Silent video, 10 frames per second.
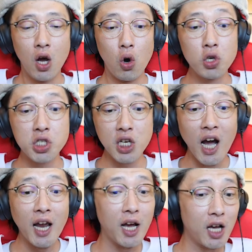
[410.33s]
星
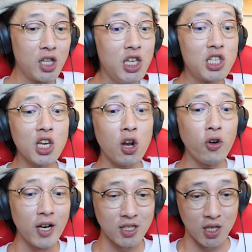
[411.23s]
がなんか虹
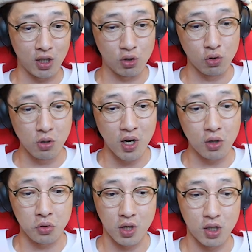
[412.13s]
色になっちゃってとんでもない
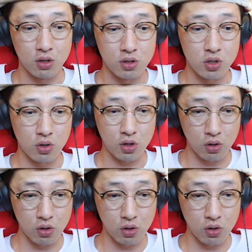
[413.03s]
ことになってるんですけ